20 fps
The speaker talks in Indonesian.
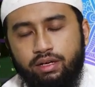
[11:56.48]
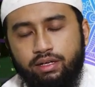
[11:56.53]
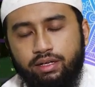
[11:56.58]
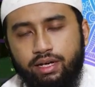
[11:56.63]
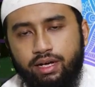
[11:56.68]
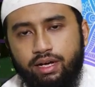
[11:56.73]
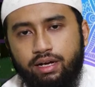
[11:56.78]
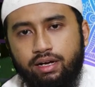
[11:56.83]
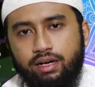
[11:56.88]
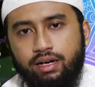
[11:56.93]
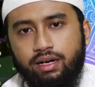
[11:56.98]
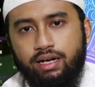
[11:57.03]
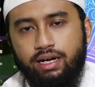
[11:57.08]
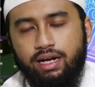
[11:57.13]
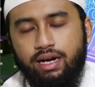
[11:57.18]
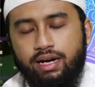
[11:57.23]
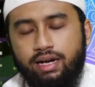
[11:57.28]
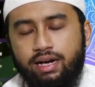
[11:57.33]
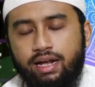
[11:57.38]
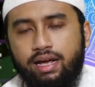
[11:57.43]
Ya,
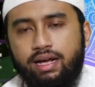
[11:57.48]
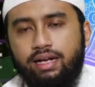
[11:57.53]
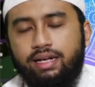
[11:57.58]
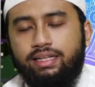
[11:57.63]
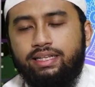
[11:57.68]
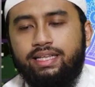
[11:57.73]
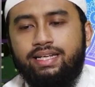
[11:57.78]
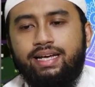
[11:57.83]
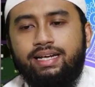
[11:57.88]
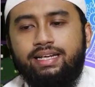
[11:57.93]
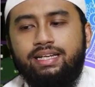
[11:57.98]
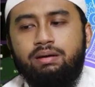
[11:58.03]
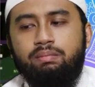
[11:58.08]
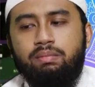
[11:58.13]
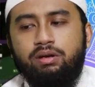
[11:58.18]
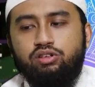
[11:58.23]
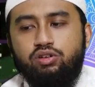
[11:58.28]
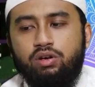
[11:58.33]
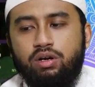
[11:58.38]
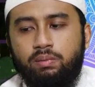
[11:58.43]
karena ketika dia
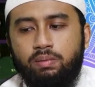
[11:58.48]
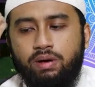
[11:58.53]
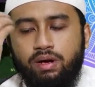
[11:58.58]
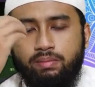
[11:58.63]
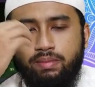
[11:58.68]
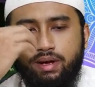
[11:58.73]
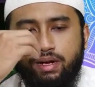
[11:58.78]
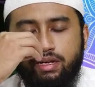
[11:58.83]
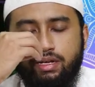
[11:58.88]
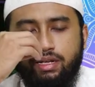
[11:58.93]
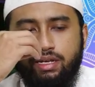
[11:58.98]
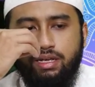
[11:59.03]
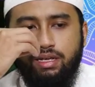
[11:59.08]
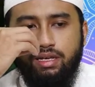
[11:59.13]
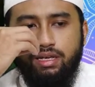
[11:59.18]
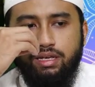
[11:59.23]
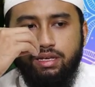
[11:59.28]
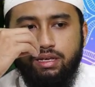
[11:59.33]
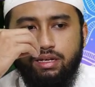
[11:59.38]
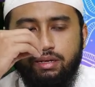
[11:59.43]
masuk kamar
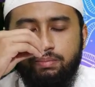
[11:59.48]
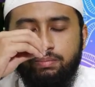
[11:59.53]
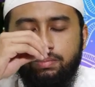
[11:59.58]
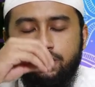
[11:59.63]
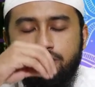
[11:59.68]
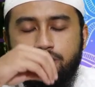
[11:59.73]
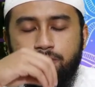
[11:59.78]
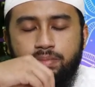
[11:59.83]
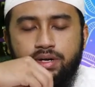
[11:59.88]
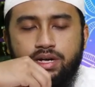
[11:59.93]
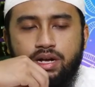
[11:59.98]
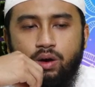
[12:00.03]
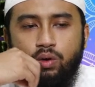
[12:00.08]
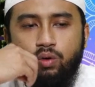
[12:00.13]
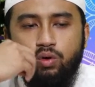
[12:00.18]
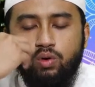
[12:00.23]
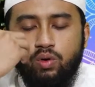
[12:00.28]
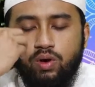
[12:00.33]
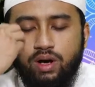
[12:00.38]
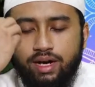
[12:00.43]
mandi
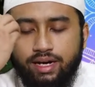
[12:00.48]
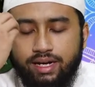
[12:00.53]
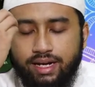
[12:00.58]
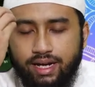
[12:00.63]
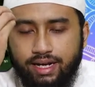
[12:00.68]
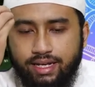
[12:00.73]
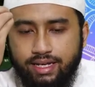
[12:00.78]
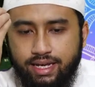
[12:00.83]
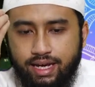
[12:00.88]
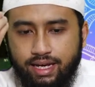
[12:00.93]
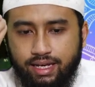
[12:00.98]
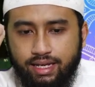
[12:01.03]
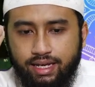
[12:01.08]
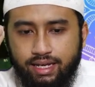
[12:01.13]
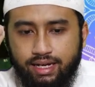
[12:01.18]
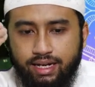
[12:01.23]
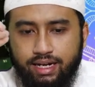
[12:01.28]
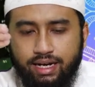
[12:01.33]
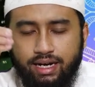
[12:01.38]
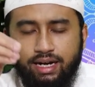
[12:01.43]
mendahulukan kaki yang
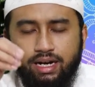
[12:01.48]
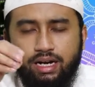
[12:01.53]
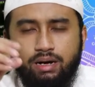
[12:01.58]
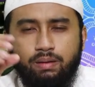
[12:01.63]
kiri karena